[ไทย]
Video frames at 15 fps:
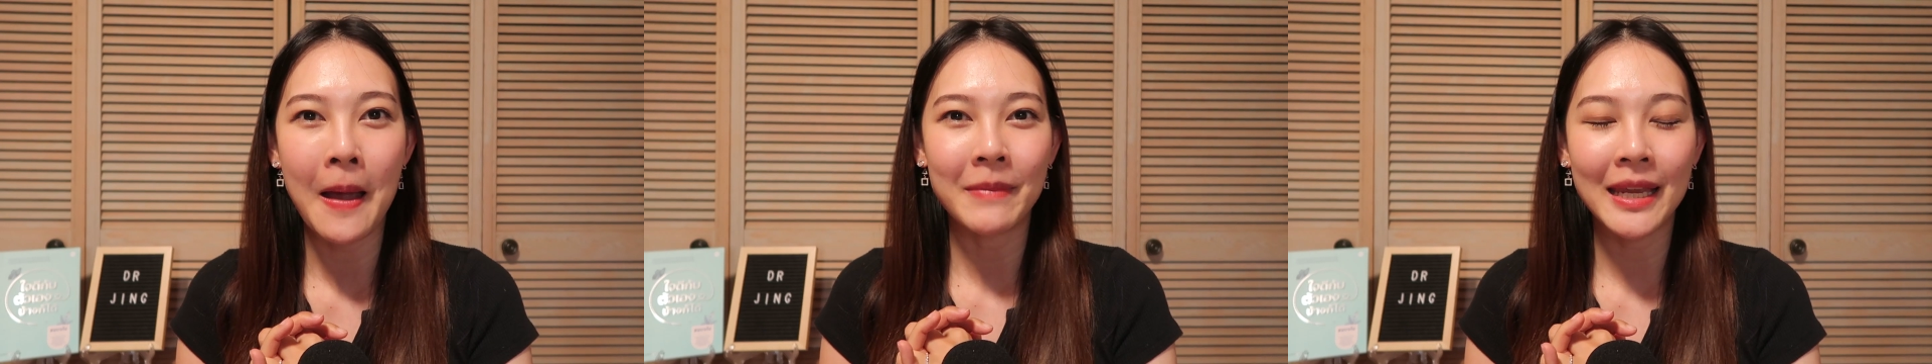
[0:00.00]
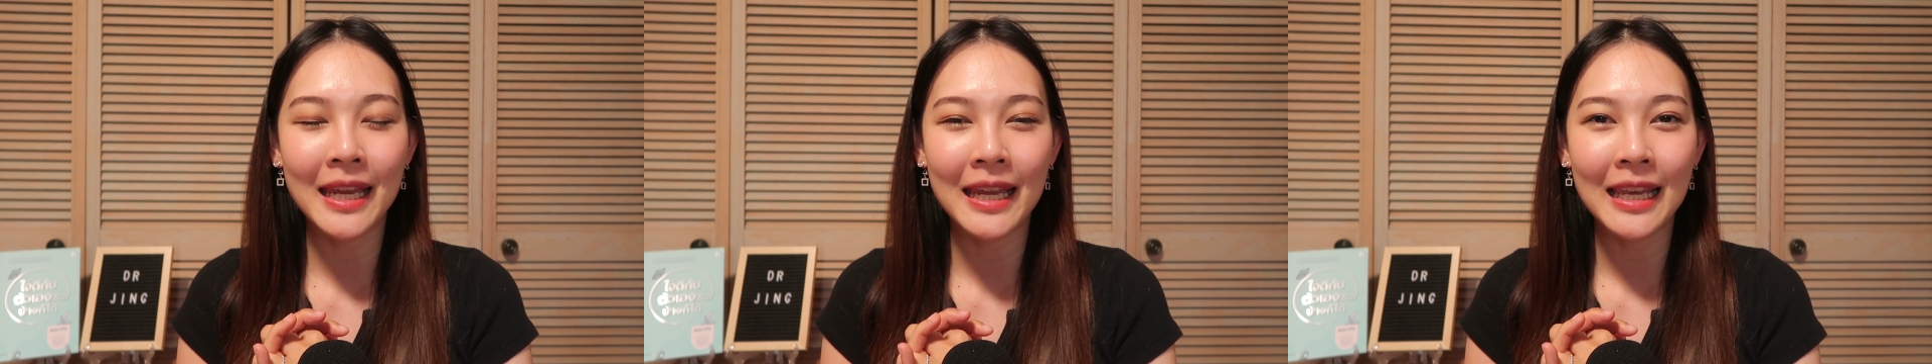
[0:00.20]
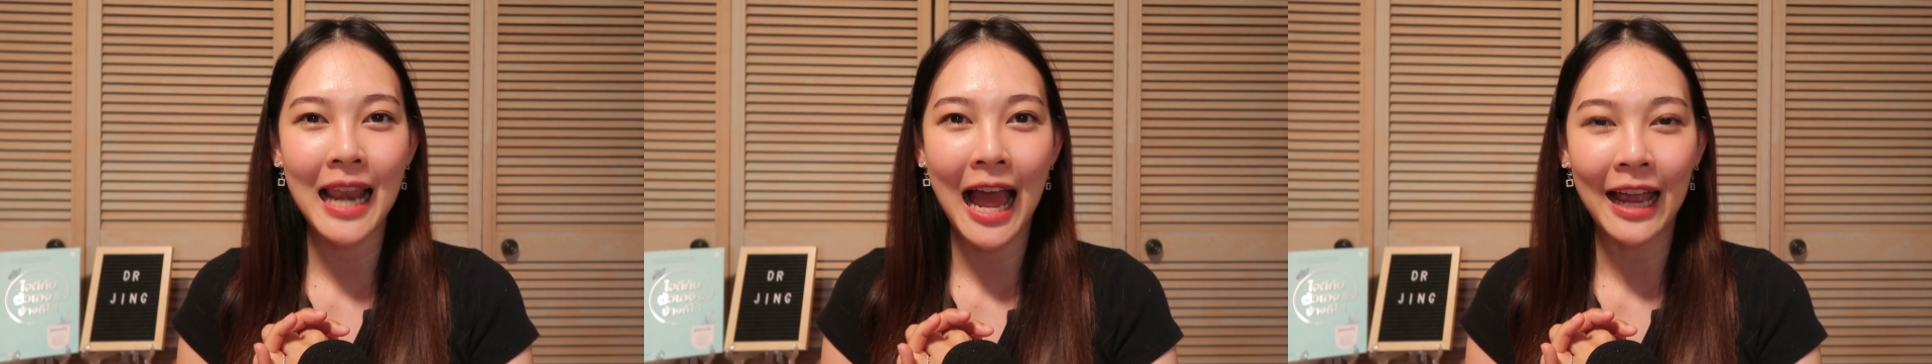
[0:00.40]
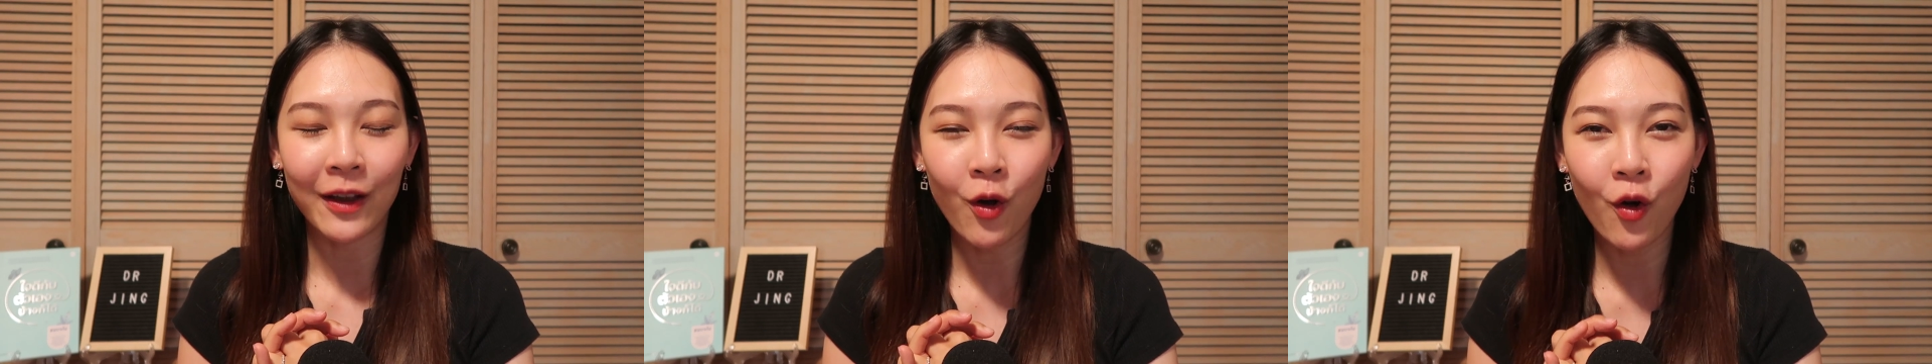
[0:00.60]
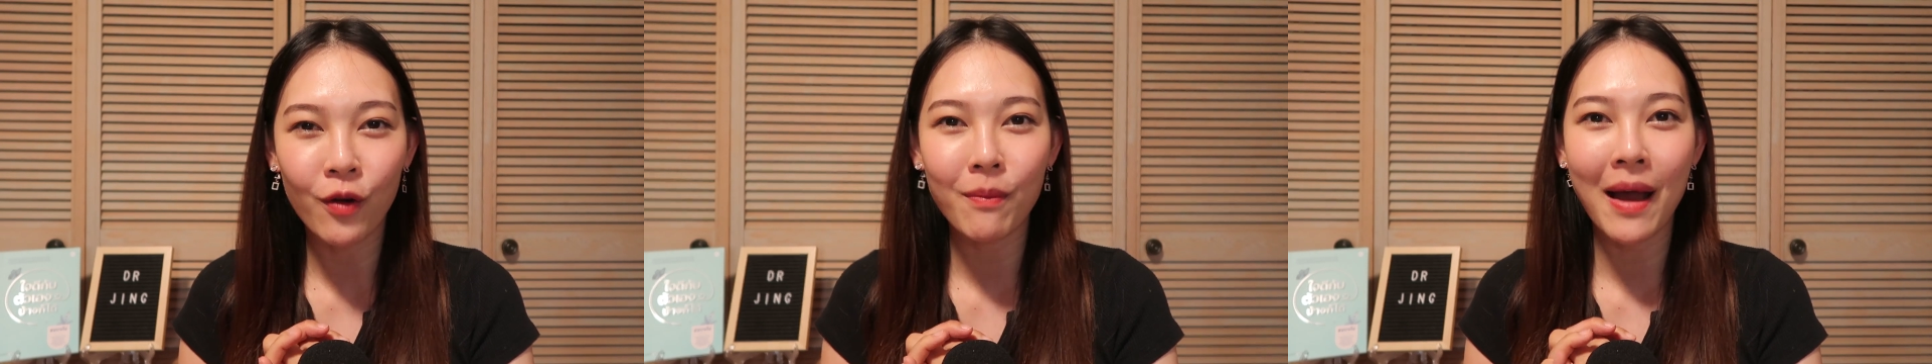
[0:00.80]
มีหลาย
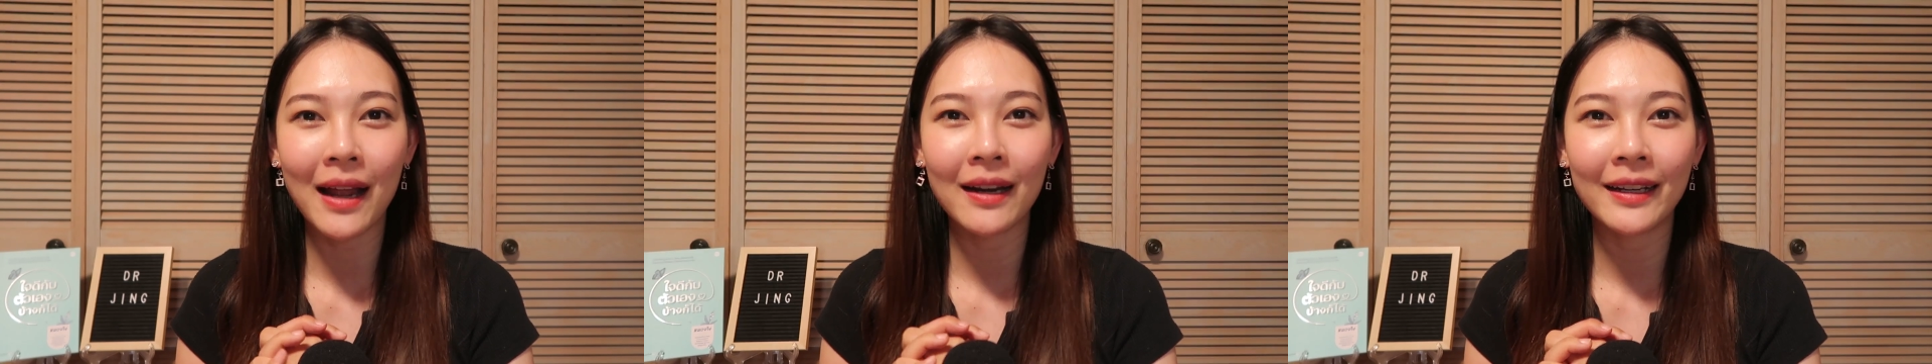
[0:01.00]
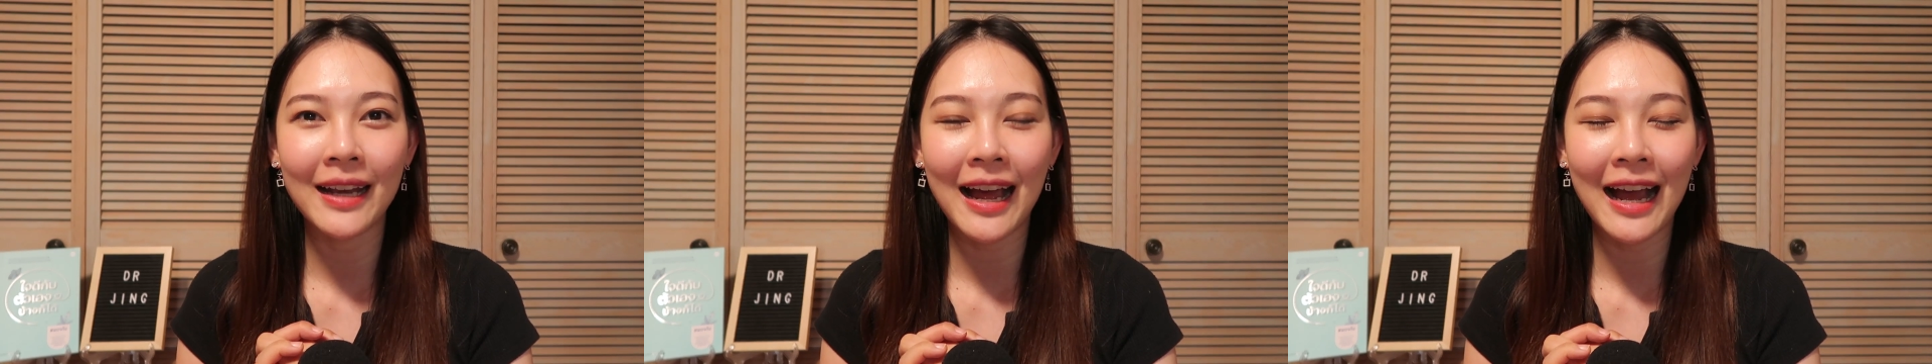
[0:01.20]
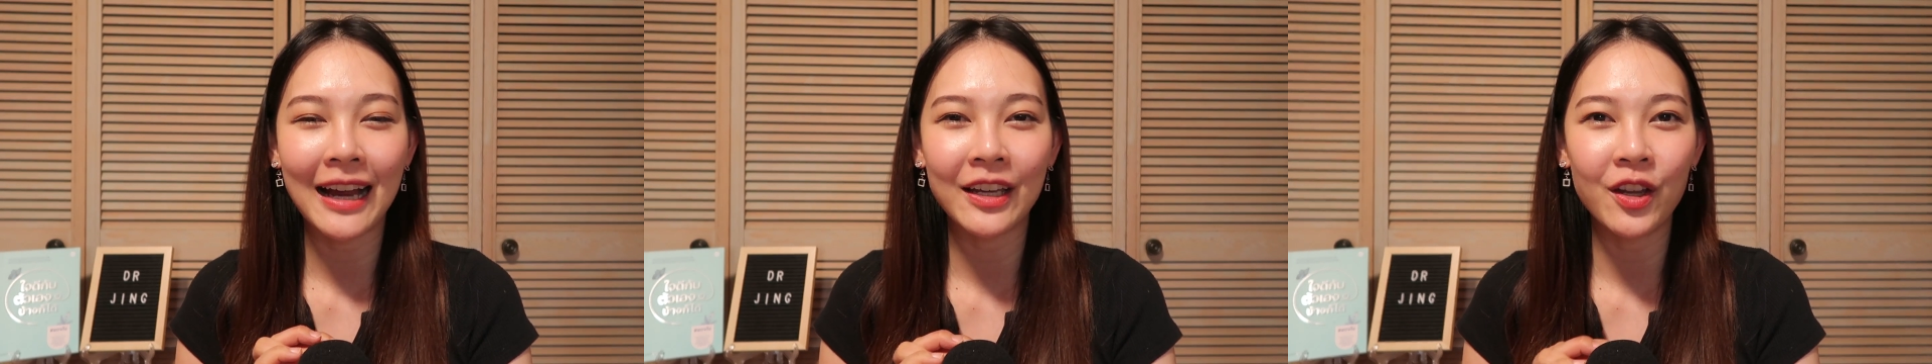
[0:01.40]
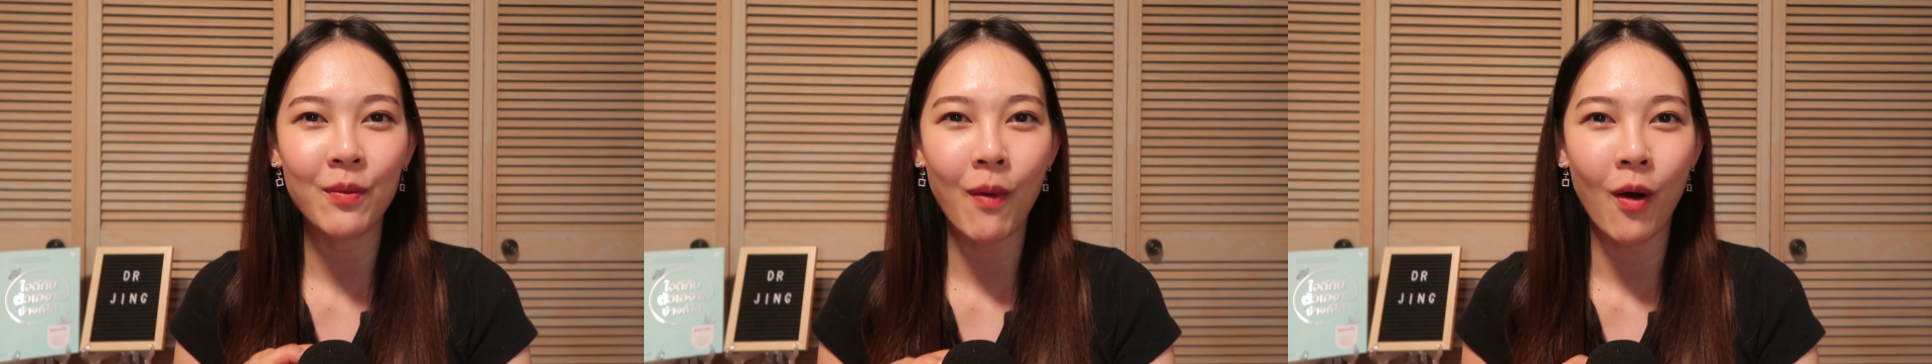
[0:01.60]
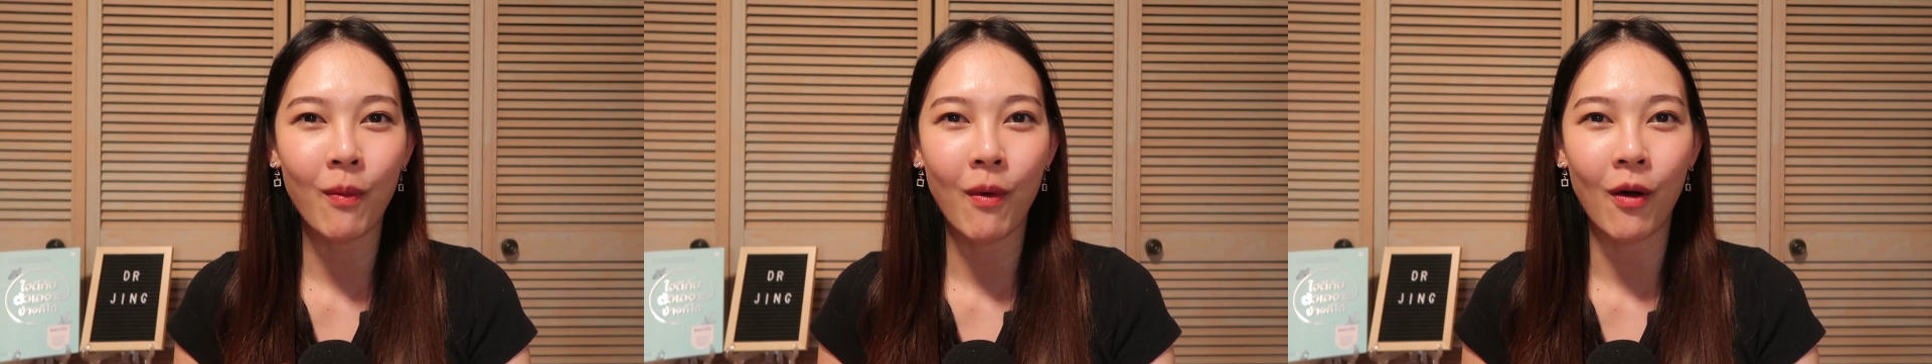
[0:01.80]
คนมากเลยนะคะที่
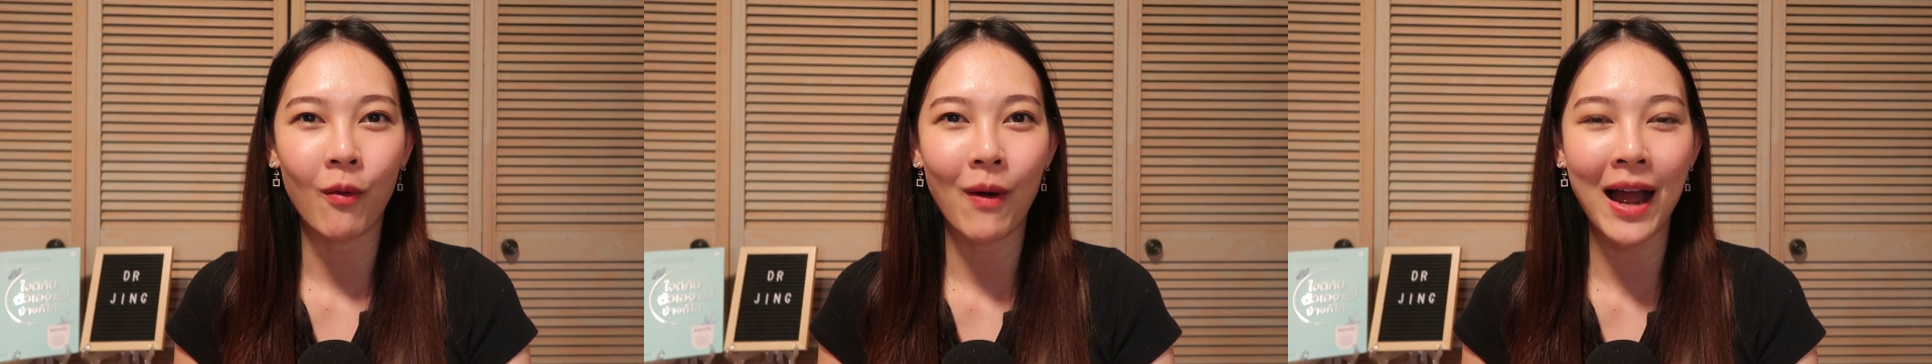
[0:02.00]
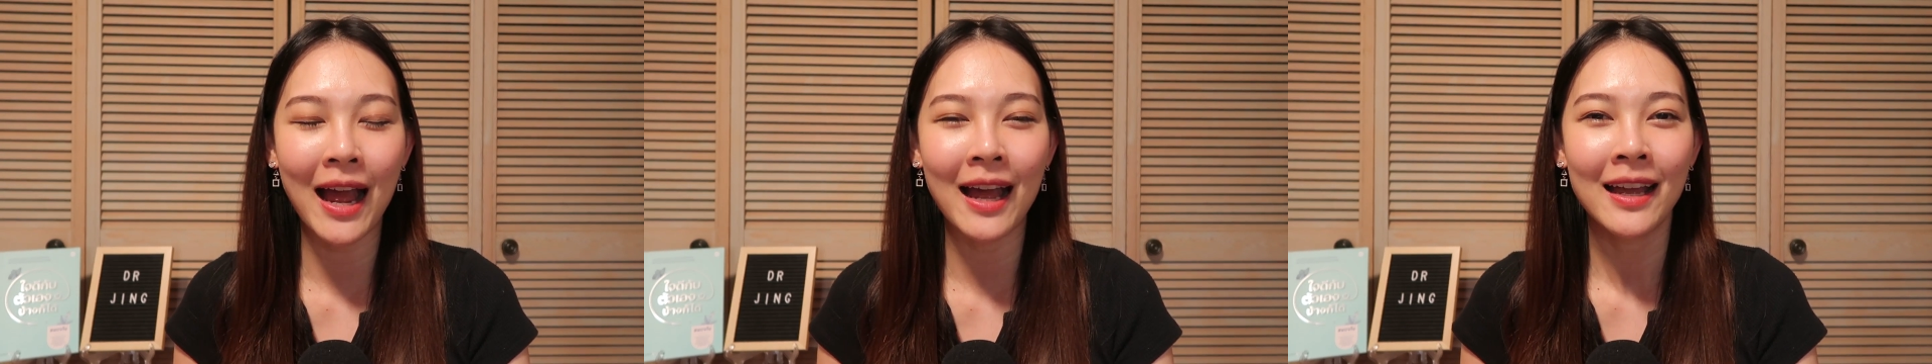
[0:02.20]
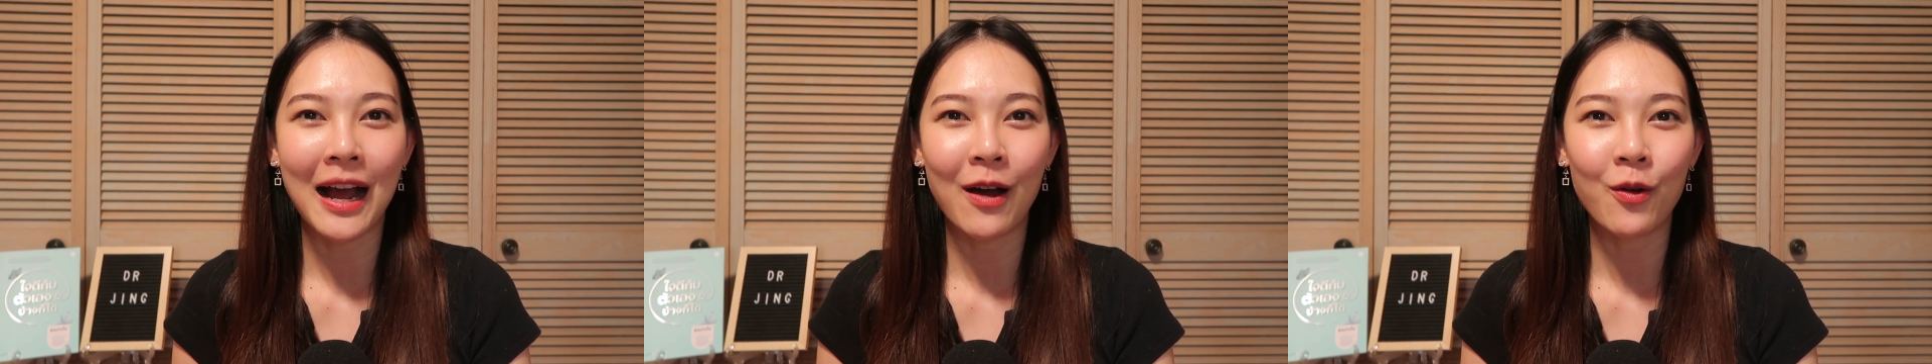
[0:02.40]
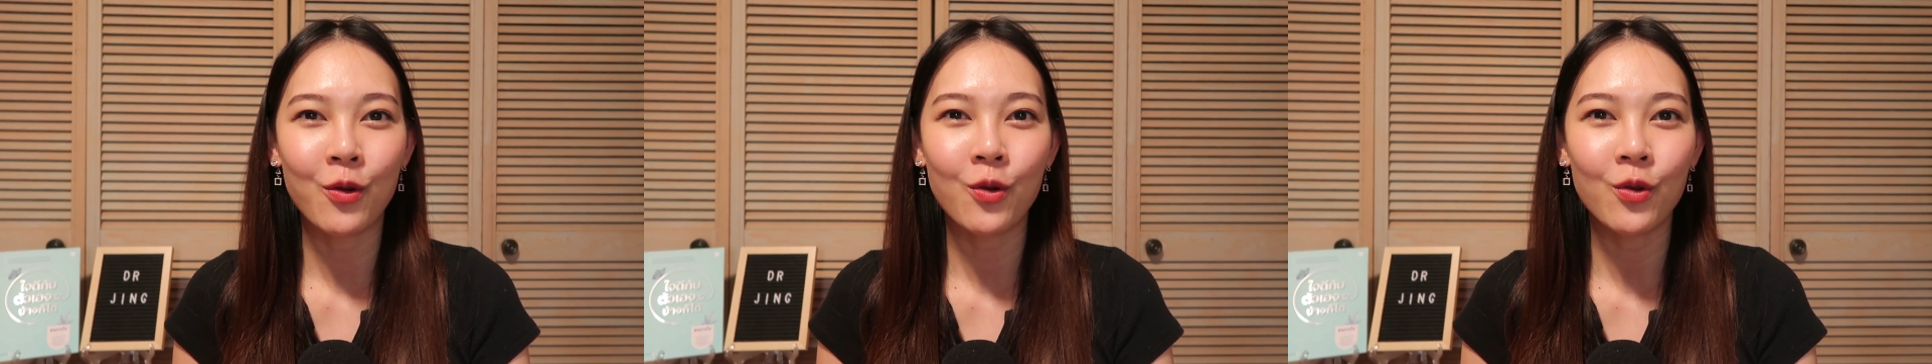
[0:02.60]
บอกหมอว่าเขา